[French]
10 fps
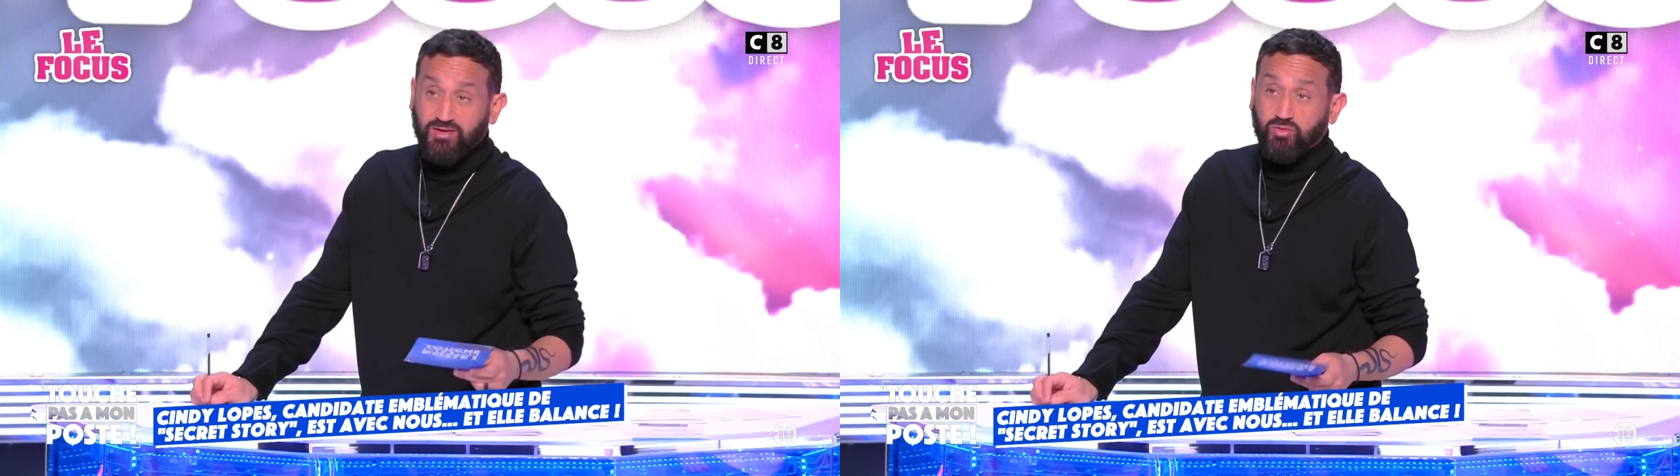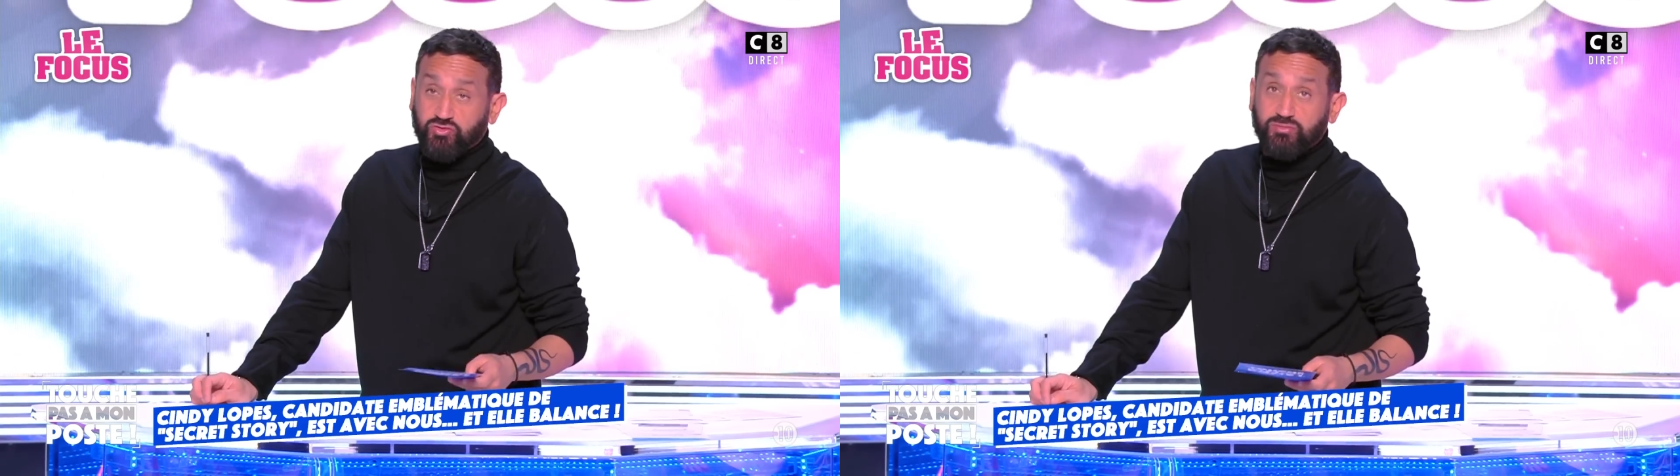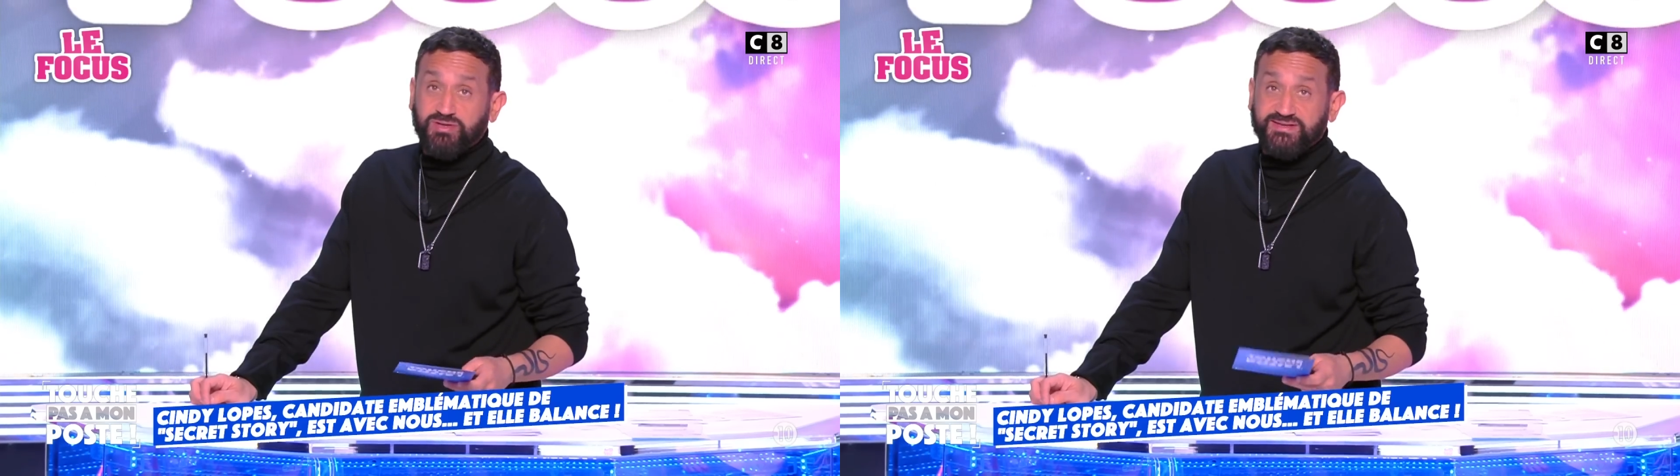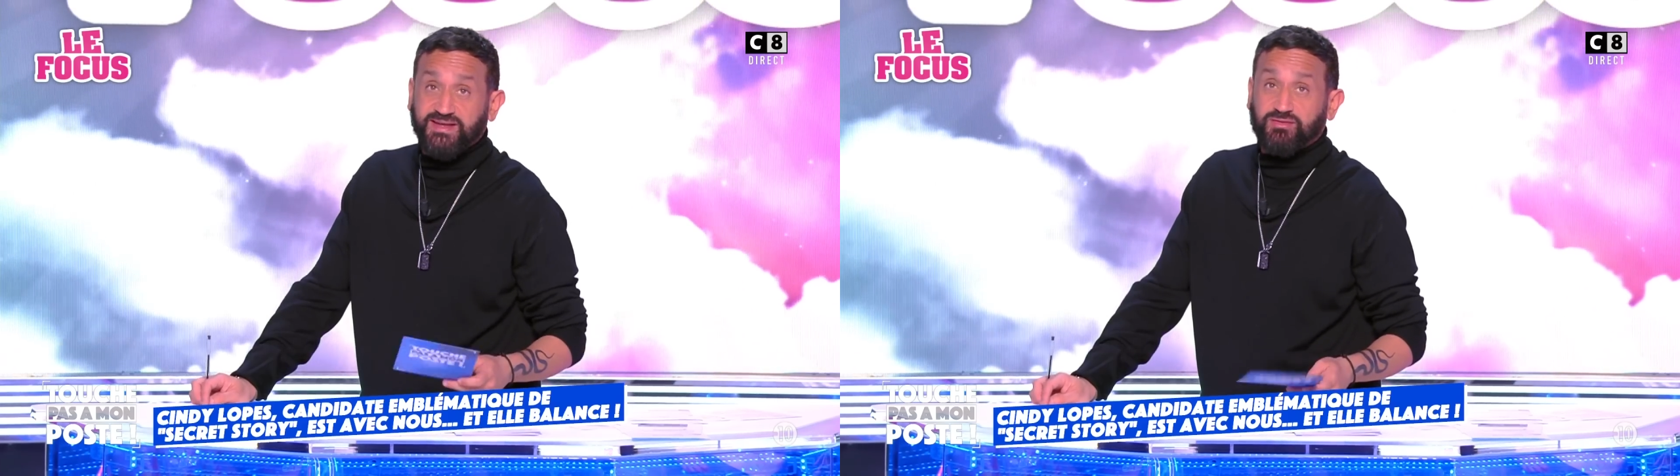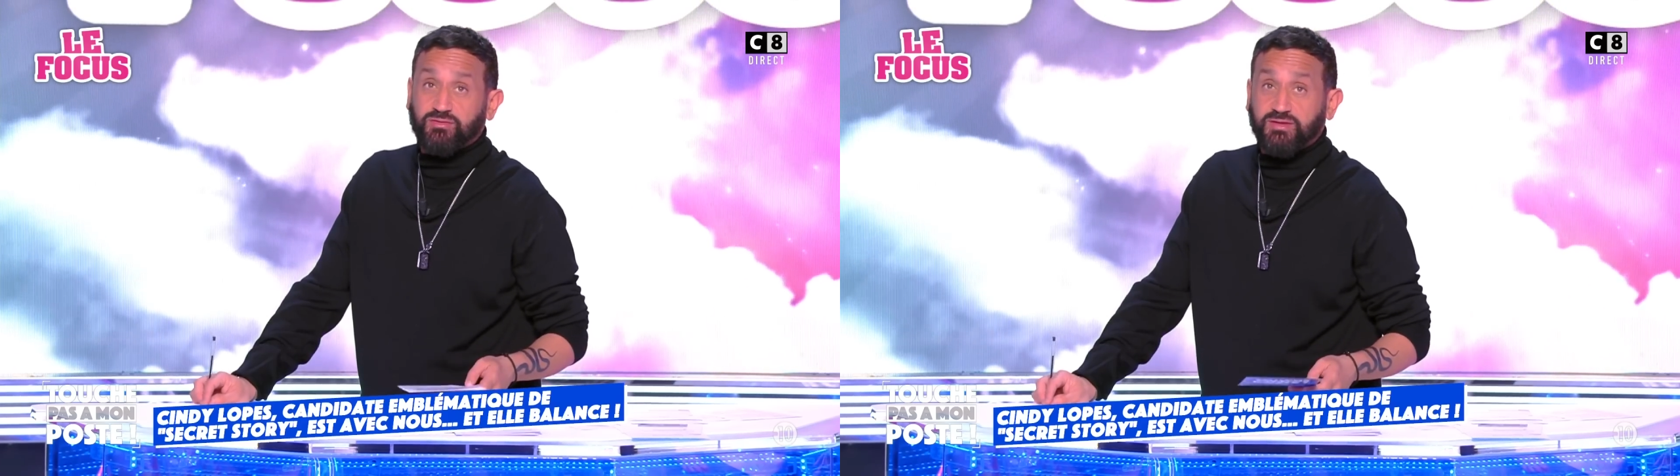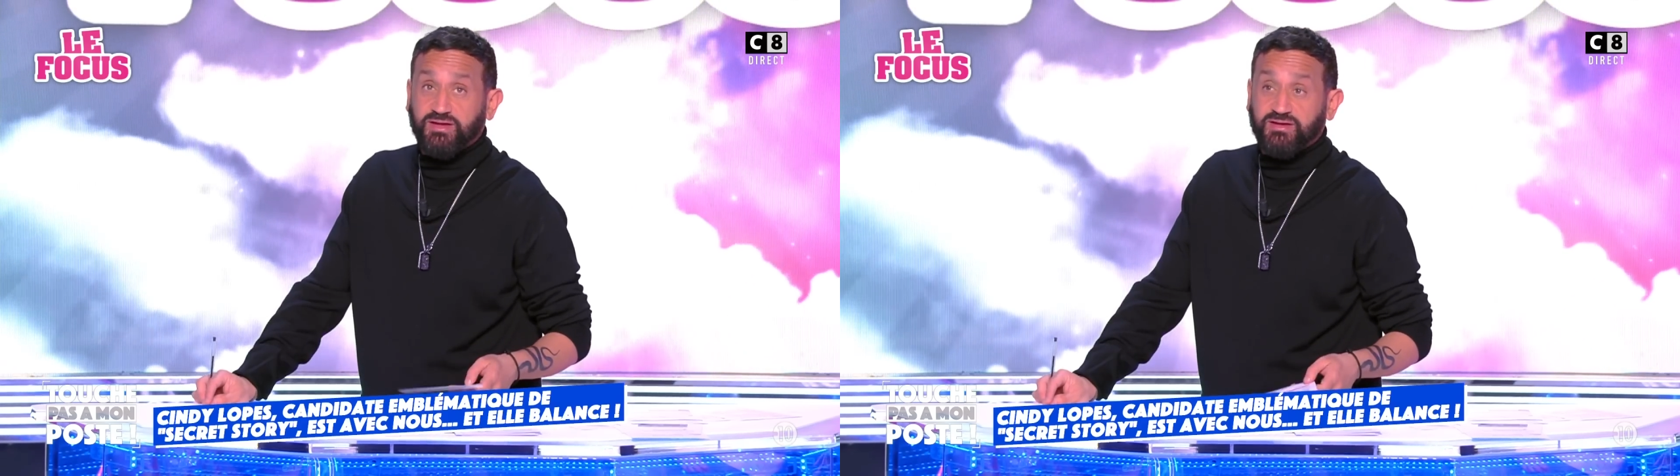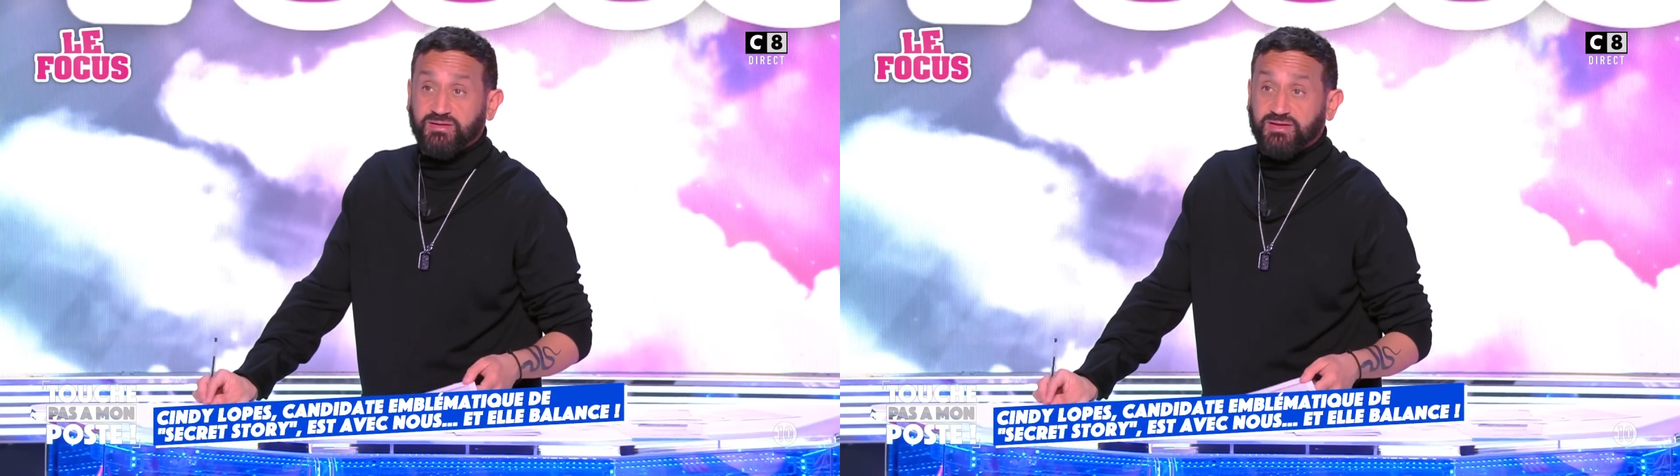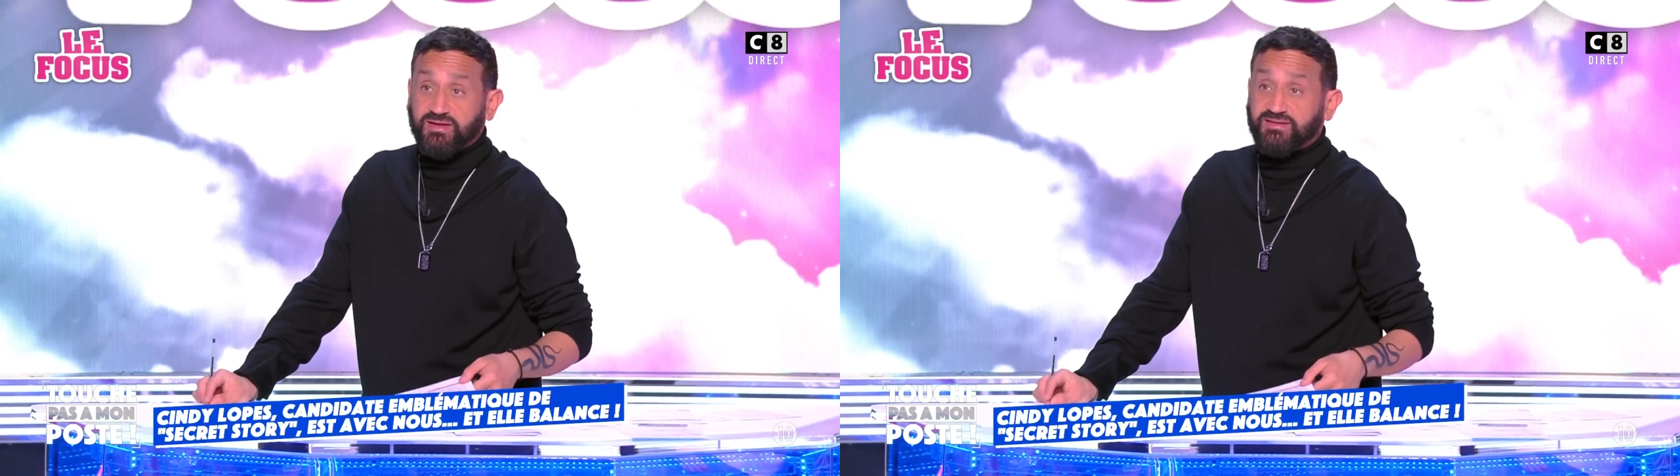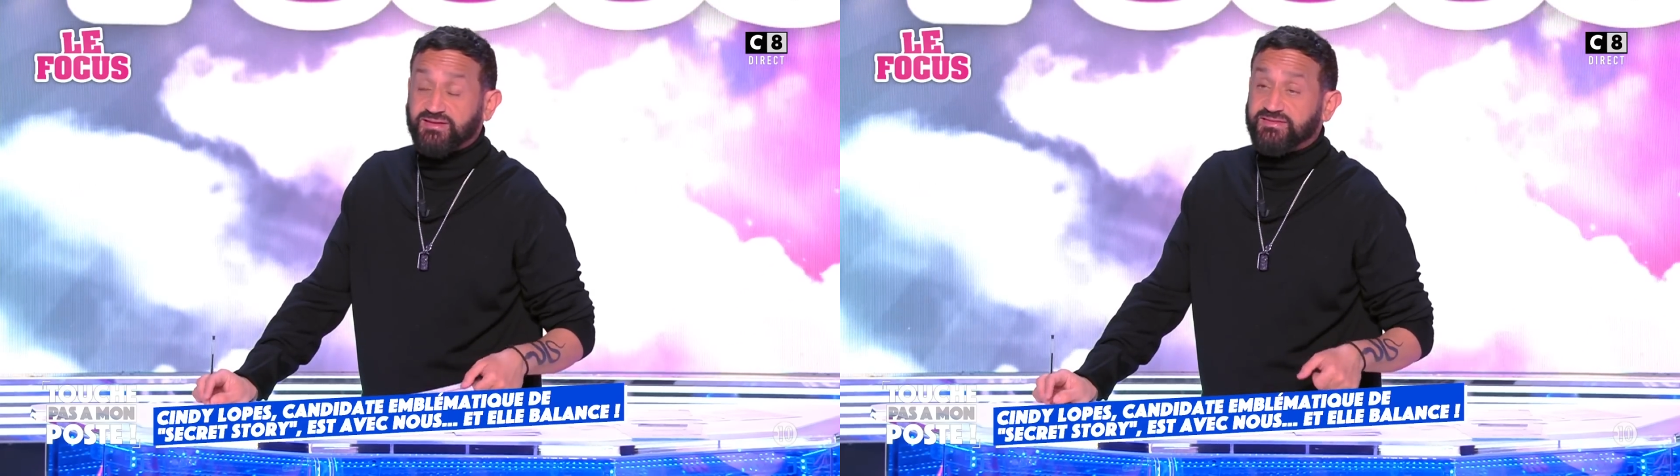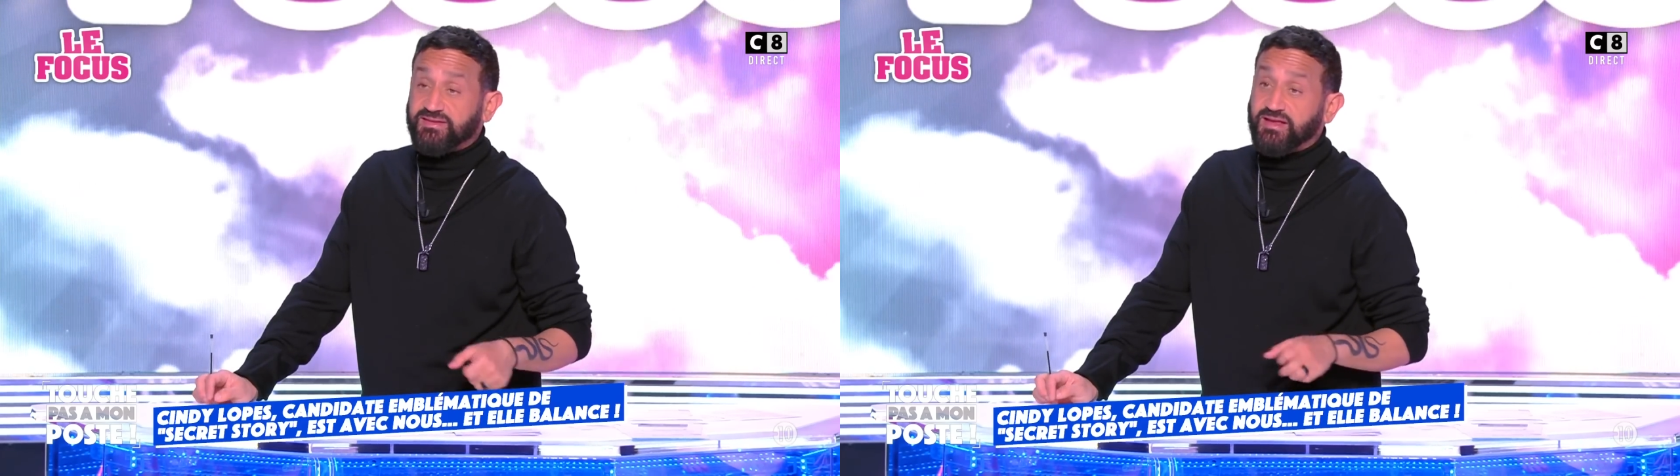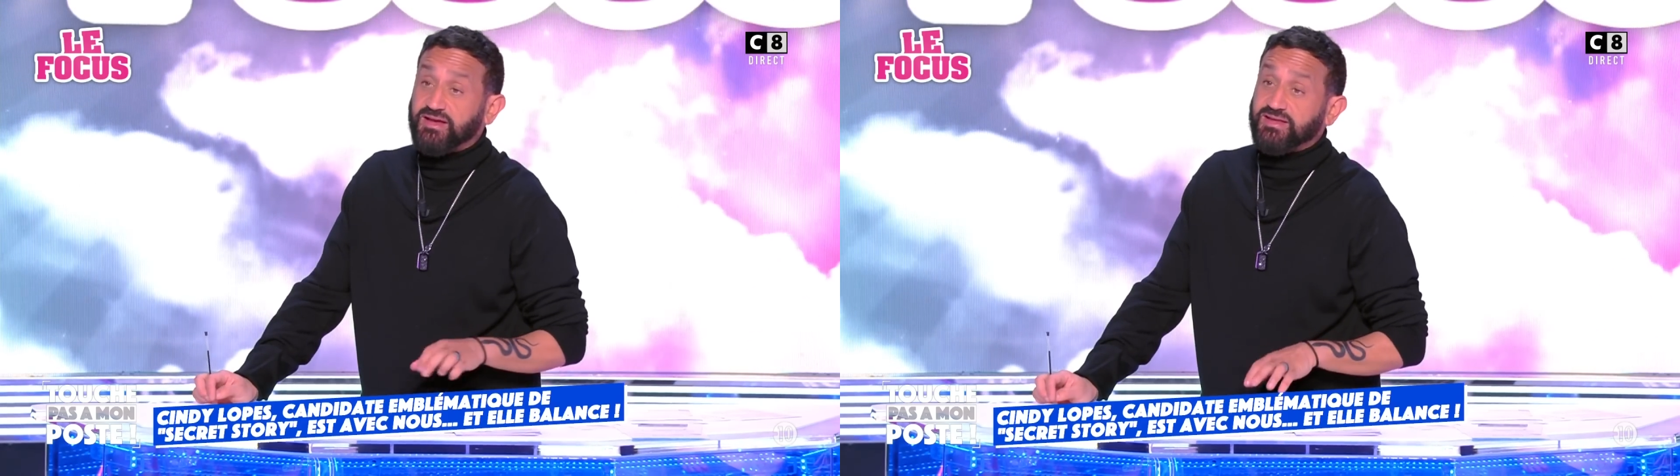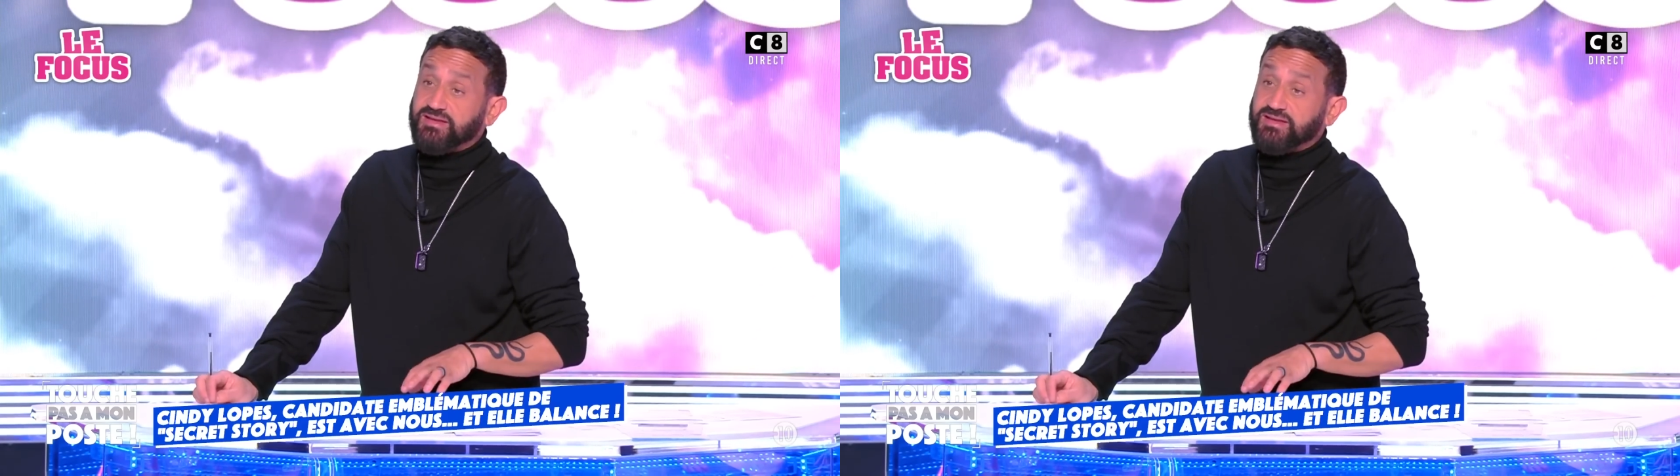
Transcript: en 2007. Et Castalis, il y a